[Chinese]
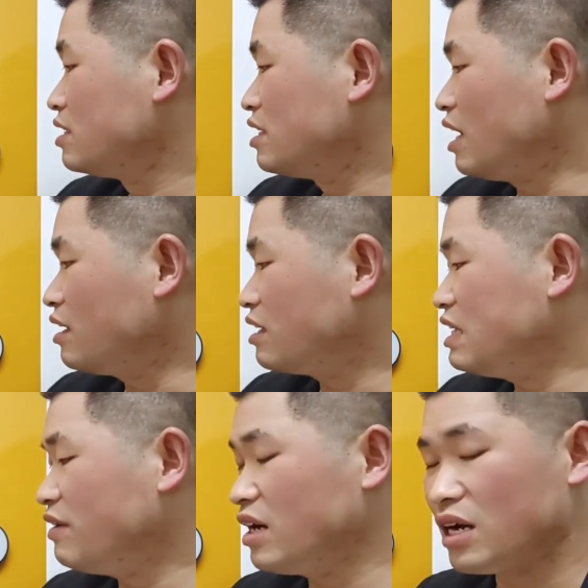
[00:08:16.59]
然而
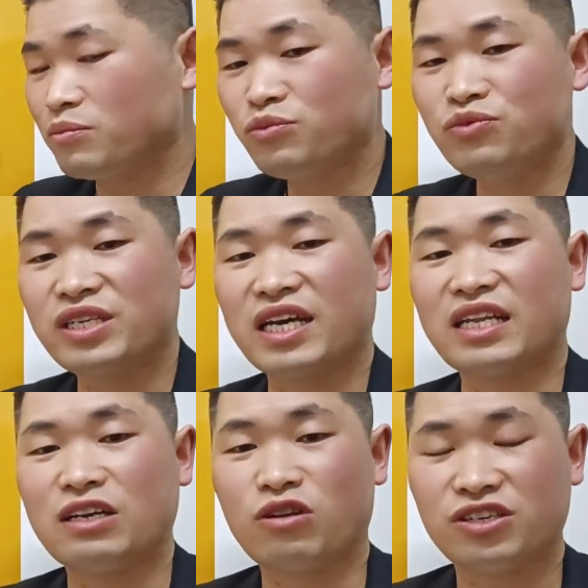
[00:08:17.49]
黑方啊，目前
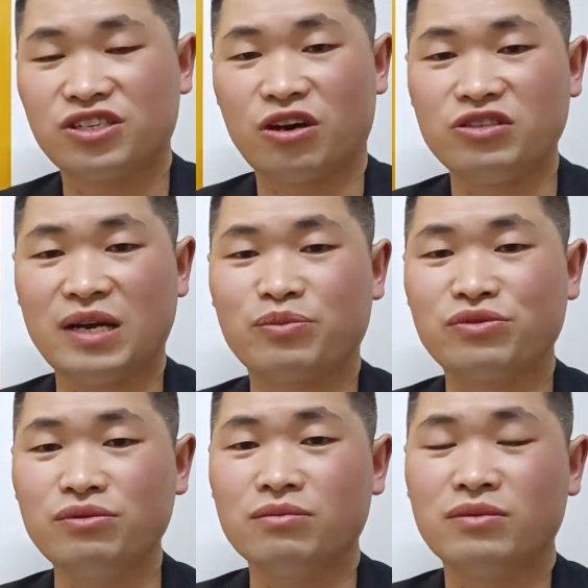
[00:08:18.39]
来说是招架不
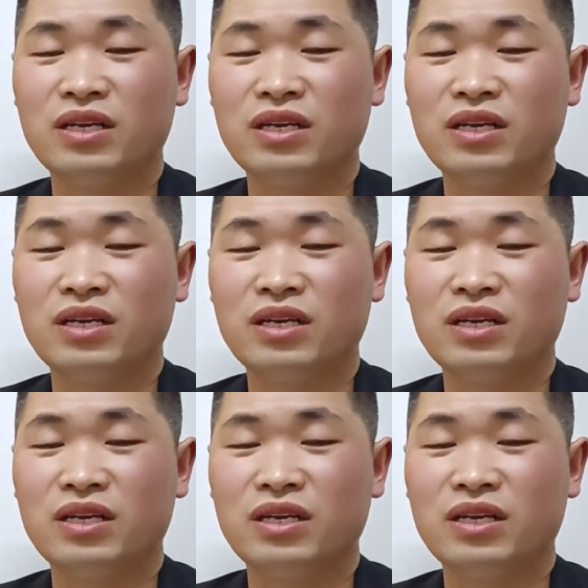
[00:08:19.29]
住。